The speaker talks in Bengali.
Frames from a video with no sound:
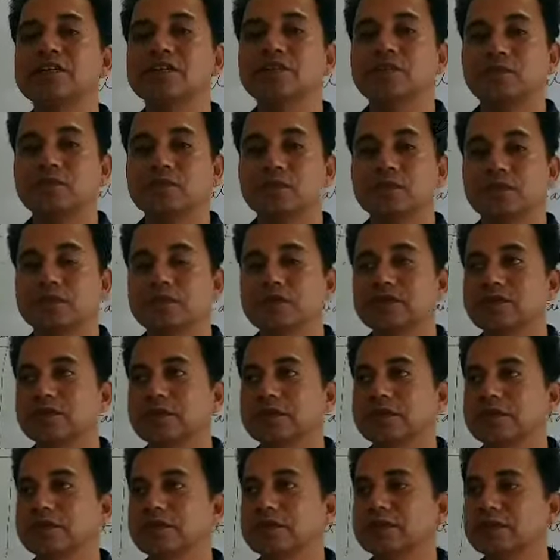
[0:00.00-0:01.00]
সম্পর্কে
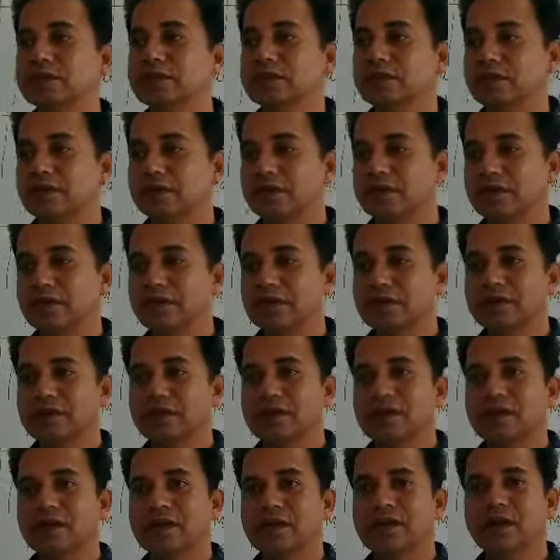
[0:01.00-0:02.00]
তোমাদের
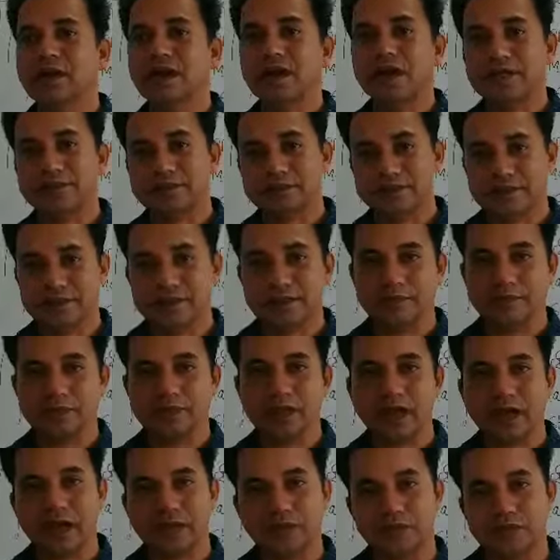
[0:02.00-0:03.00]
আজকে আমি
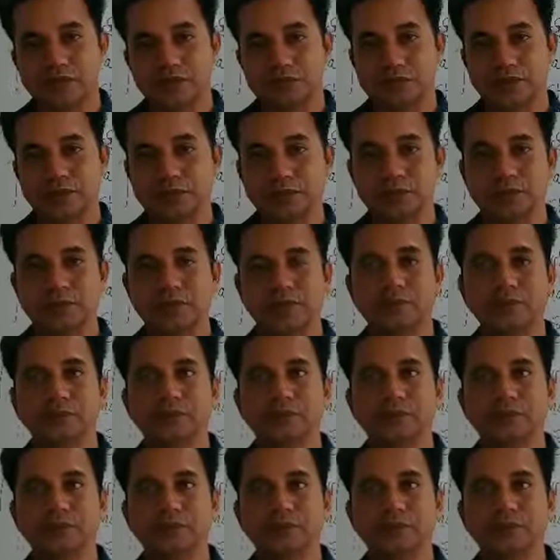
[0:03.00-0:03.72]
আলোচনা করব